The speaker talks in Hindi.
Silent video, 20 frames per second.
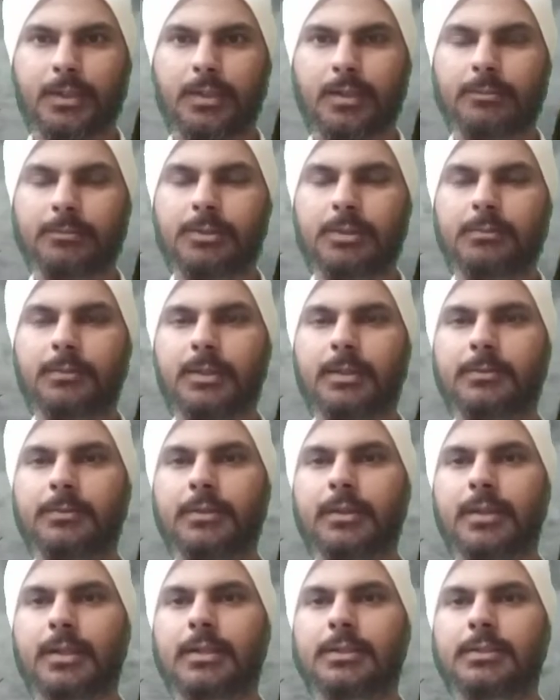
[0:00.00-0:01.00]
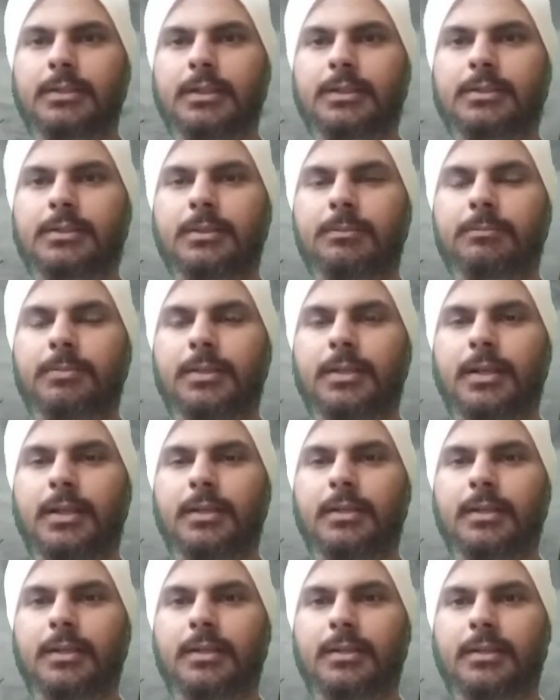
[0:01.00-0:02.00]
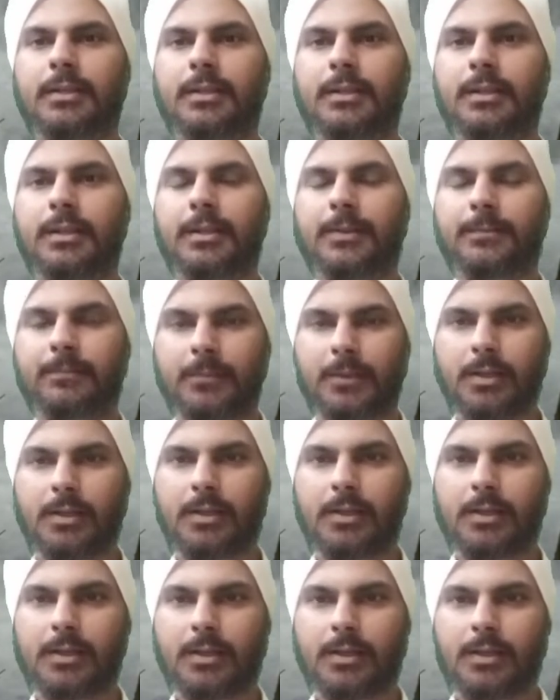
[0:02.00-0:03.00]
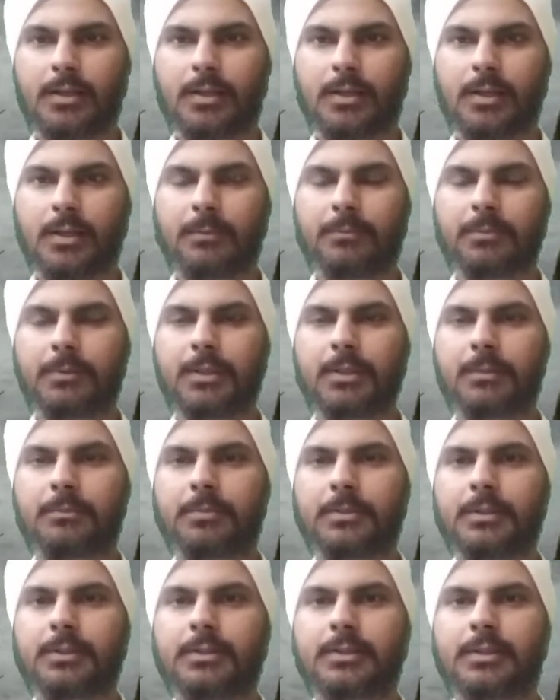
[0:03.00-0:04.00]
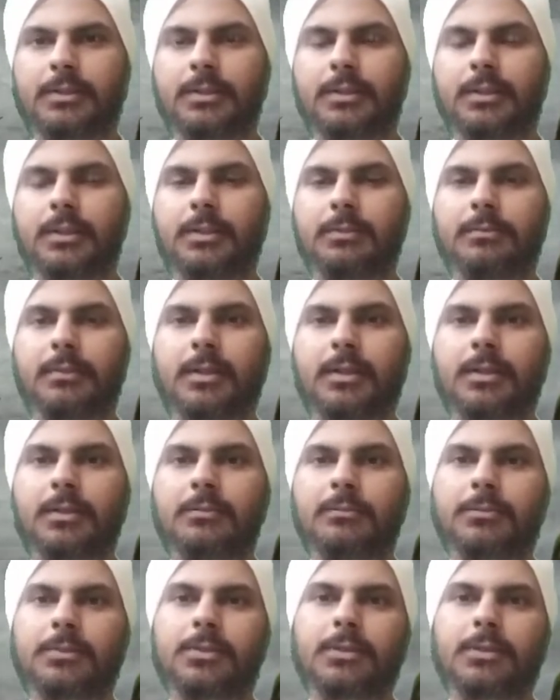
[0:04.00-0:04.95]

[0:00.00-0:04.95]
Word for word: हम सब एक प्रकार से एक सपना ही देख रहे हैं अपनी अपनी ज़िंदगी में